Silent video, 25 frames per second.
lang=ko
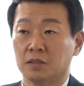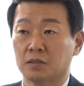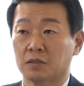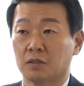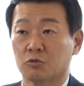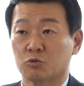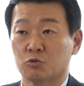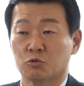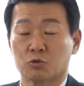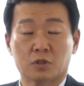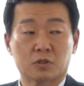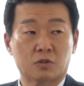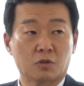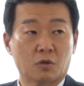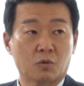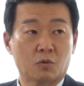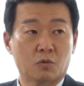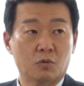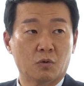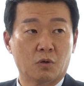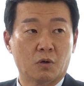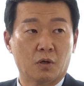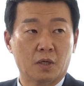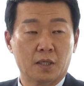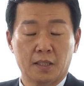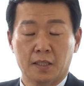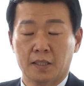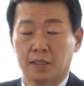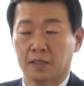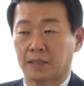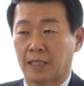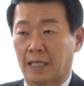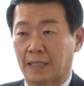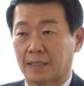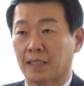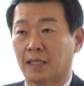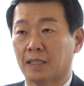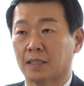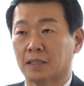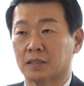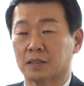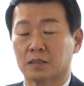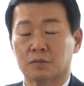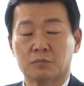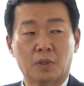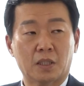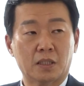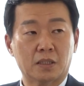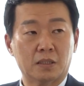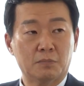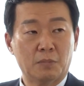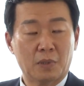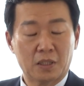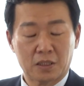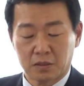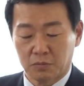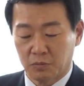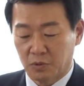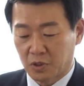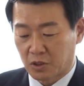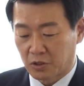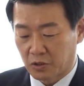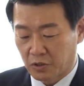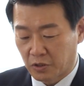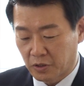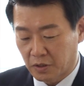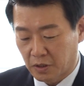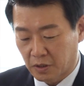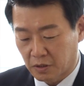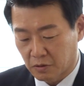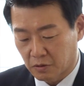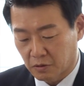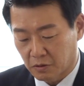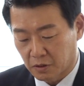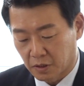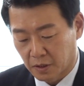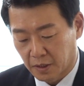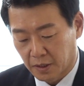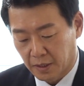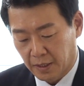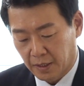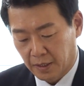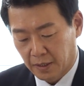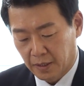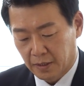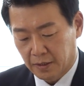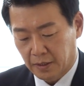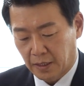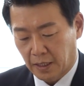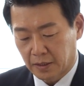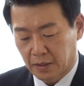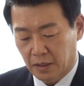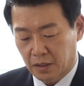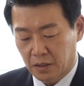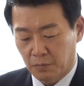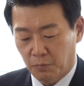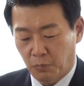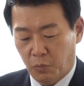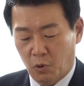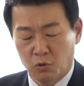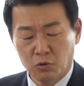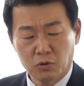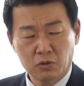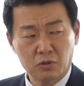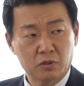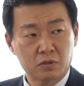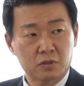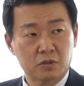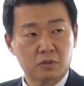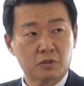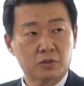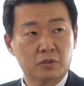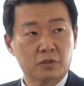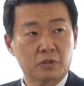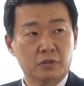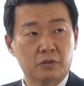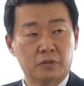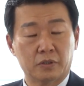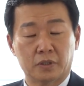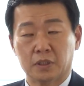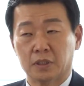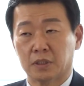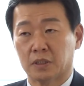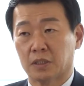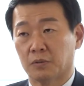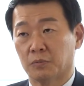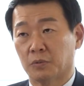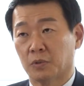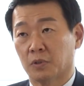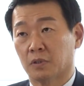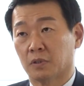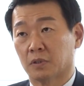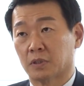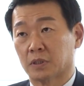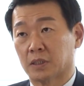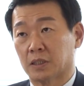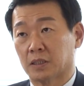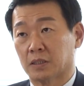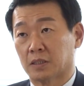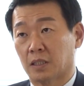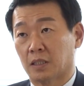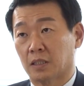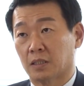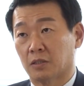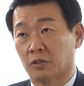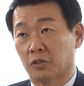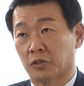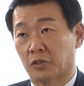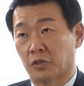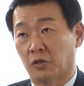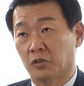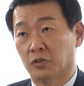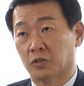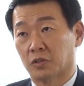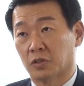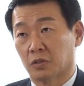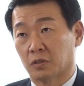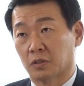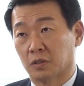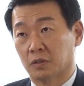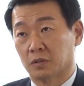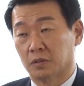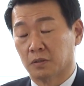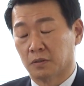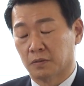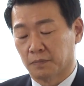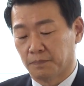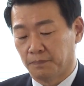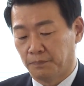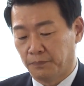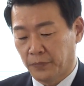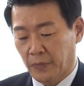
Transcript: 의석수가 적고 야당이지만 이 말씀은 드려야 되는 거예요. 대단히 폭력적이에요, 이재명 지사 이런 결정은.